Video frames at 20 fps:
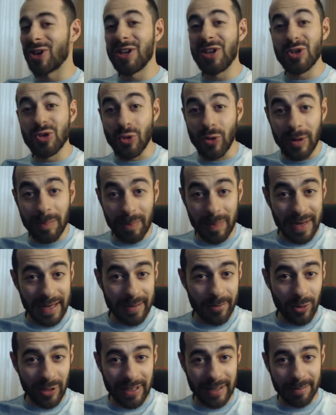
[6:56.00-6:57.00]
io sono il
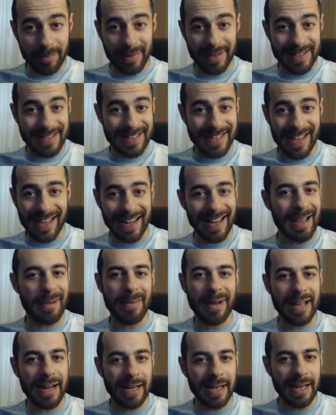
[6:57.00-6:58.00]
primo ad apprezzare e
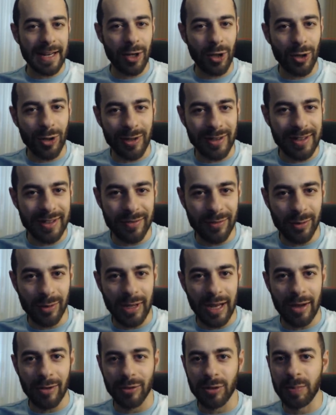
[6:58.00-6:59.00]
amare la lore di
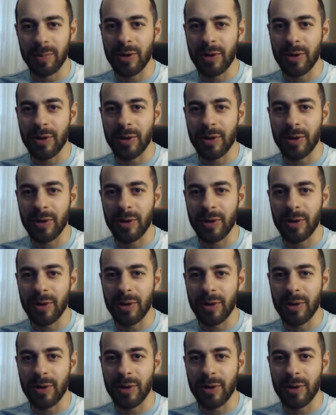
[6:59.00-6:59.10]
Fallout,